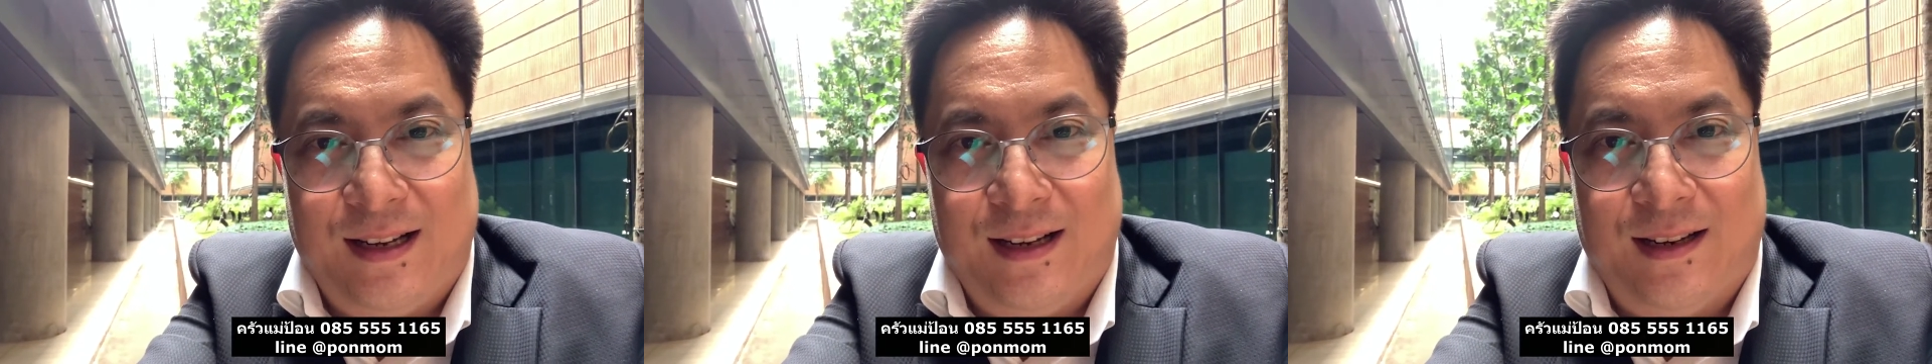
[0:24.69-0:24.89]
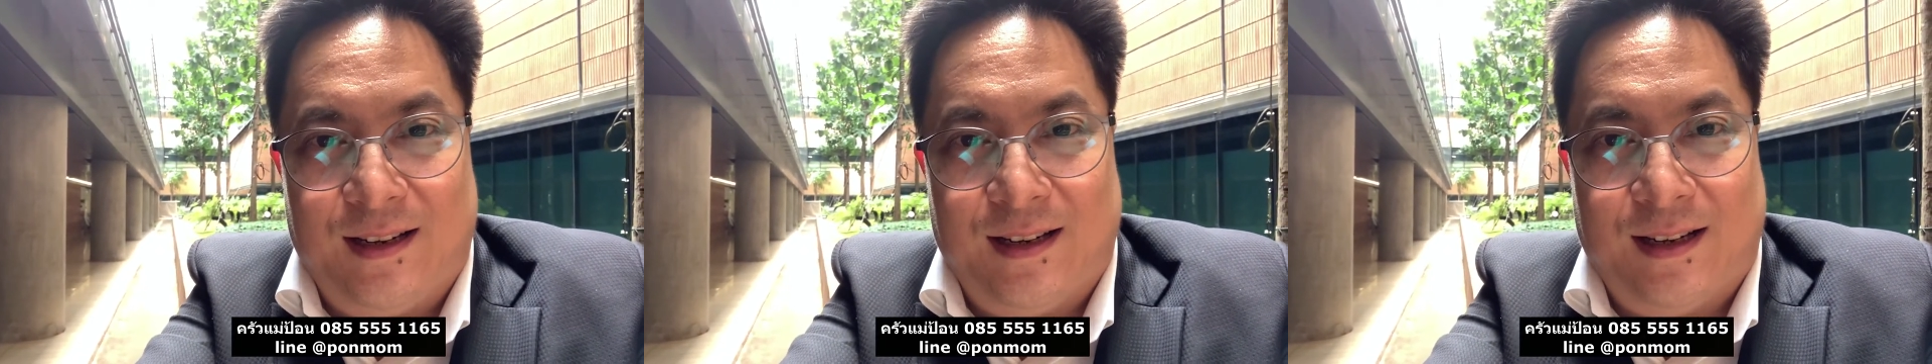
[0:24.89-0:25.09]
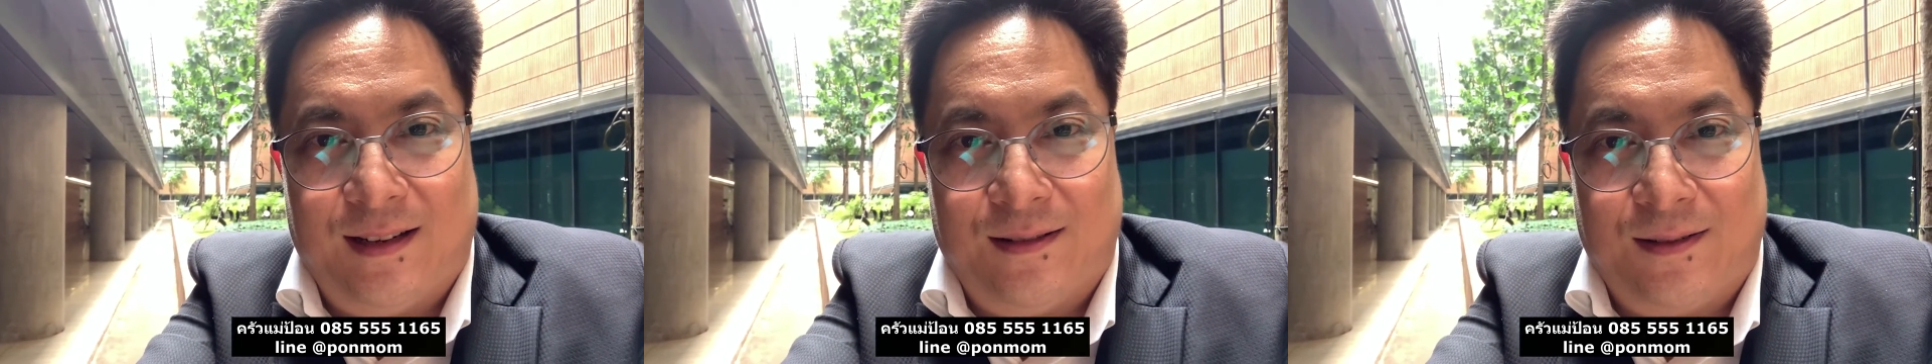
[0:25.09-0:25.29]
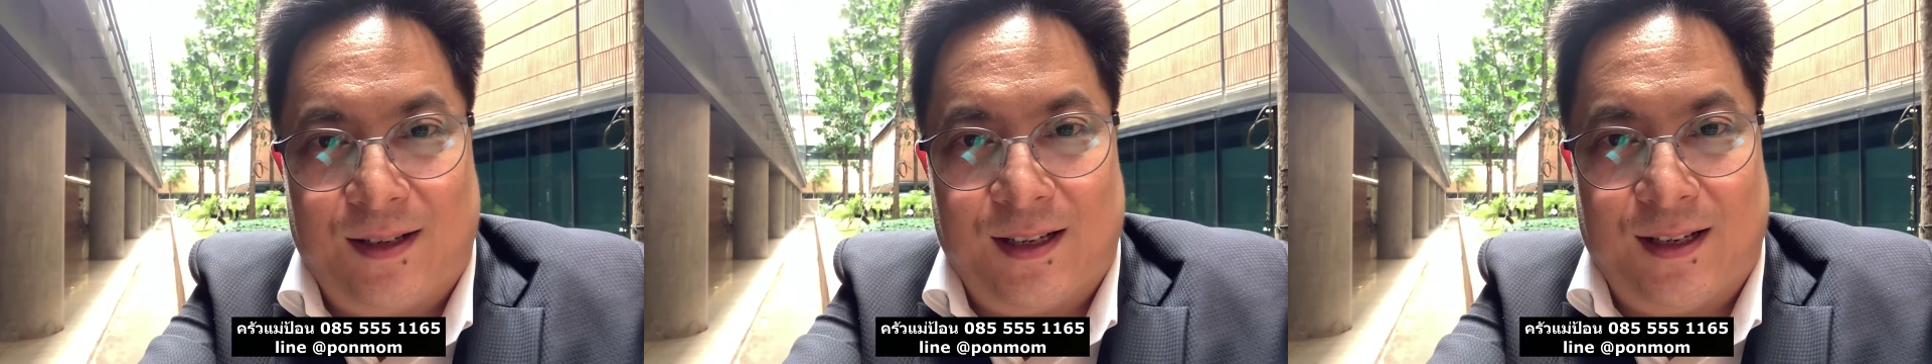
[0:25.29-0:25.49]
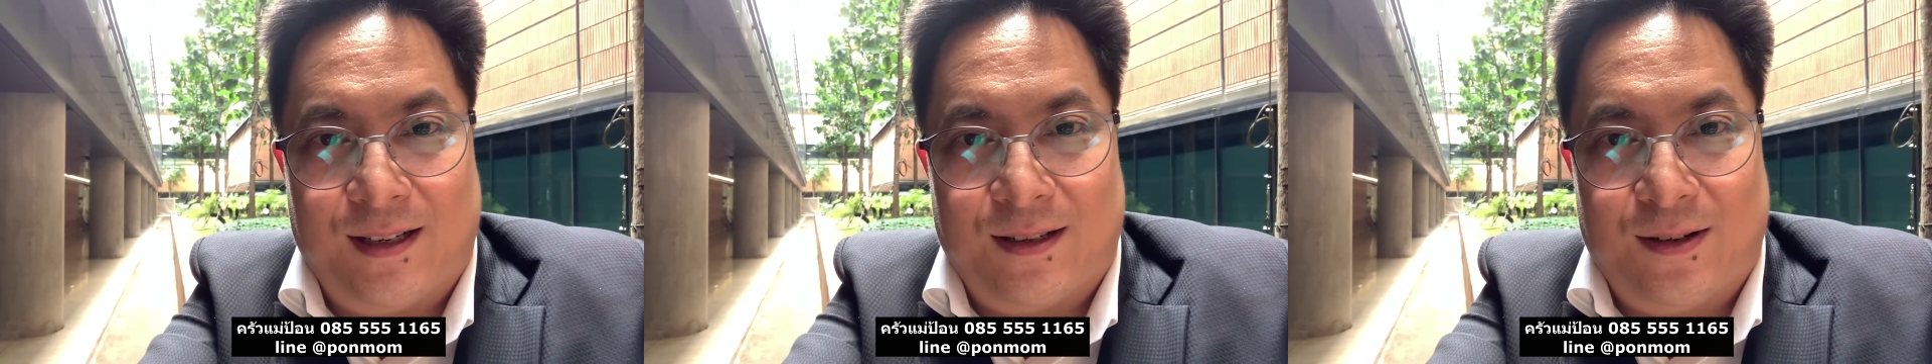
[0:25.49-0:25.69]
ดีเลยแหละโอ
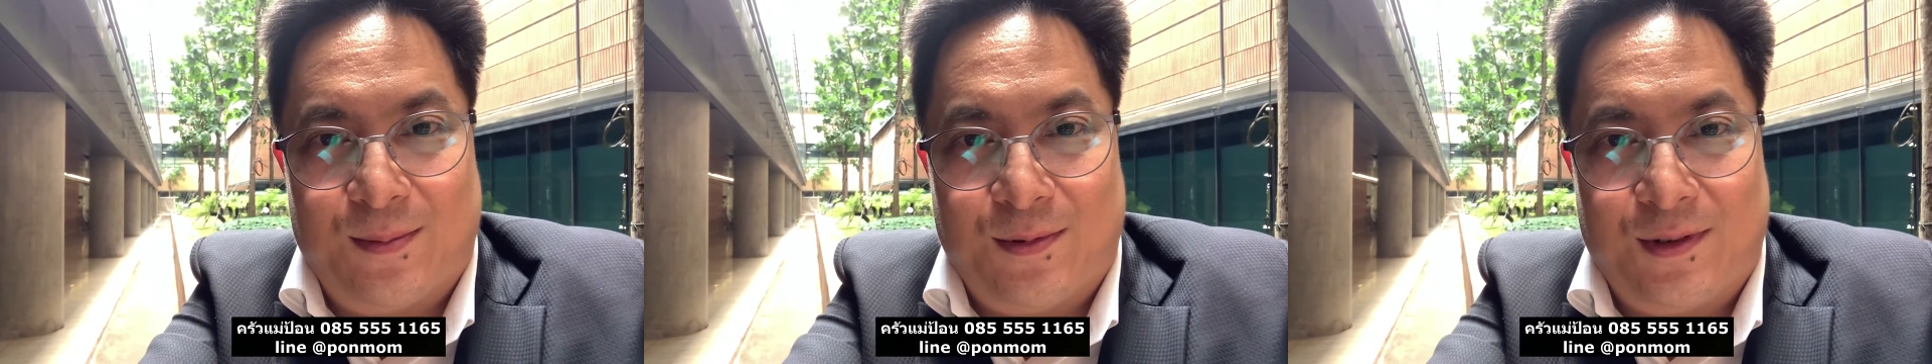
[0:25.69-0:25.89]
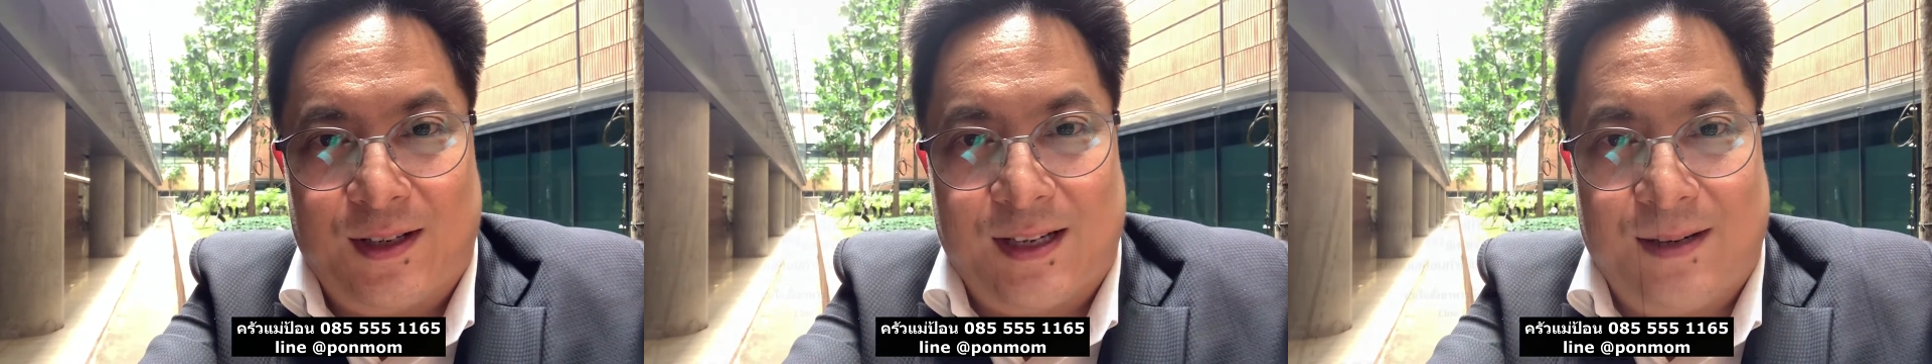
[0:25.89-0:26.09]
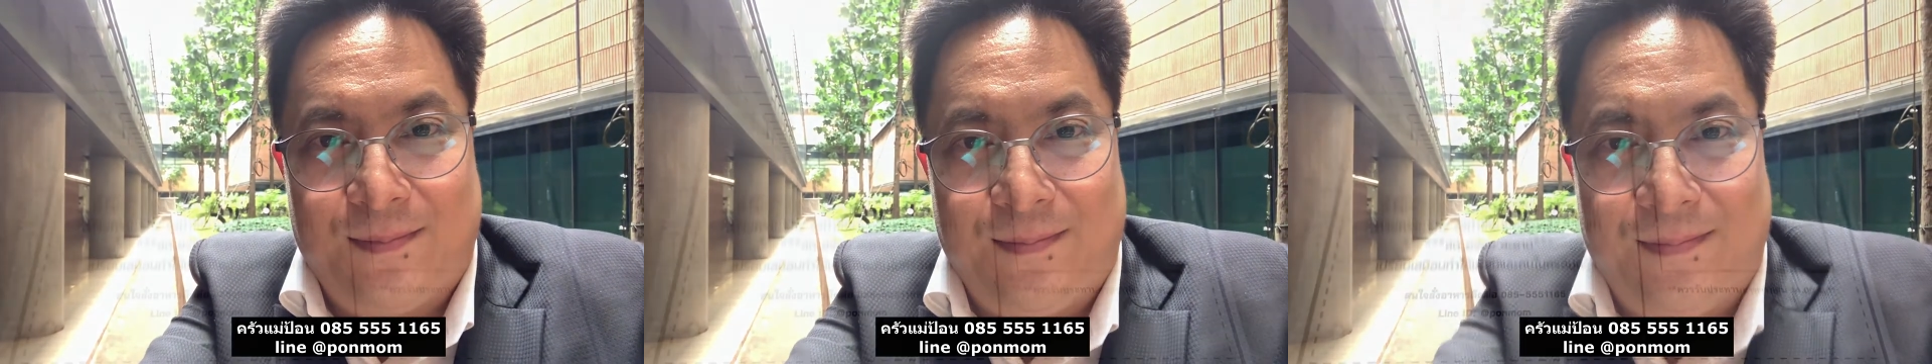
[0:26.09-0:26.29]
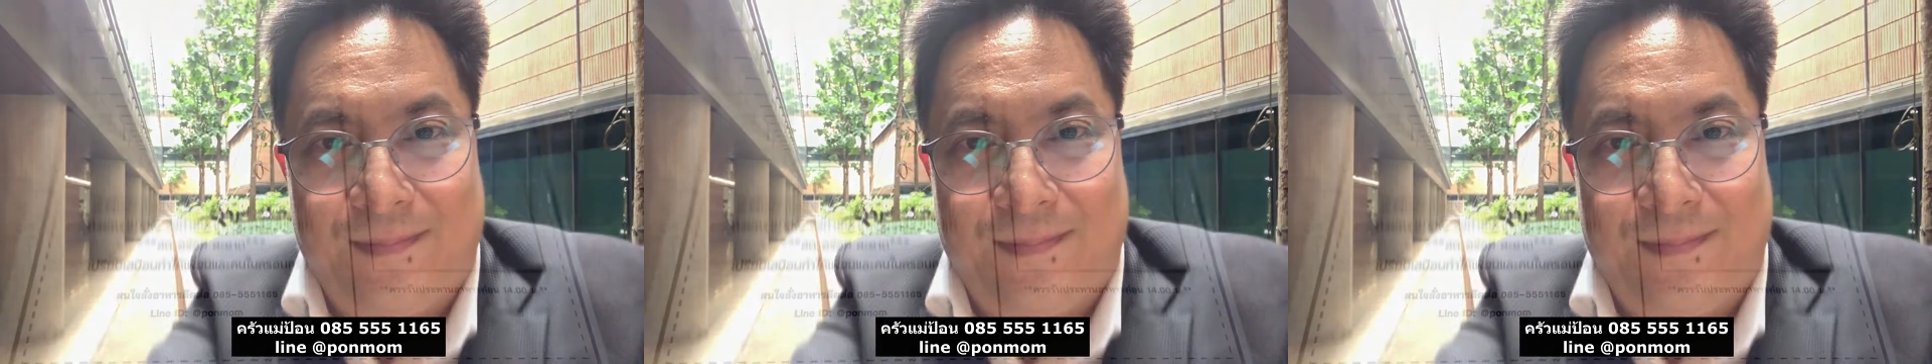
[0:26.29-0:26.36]
เคขอบคุณครับ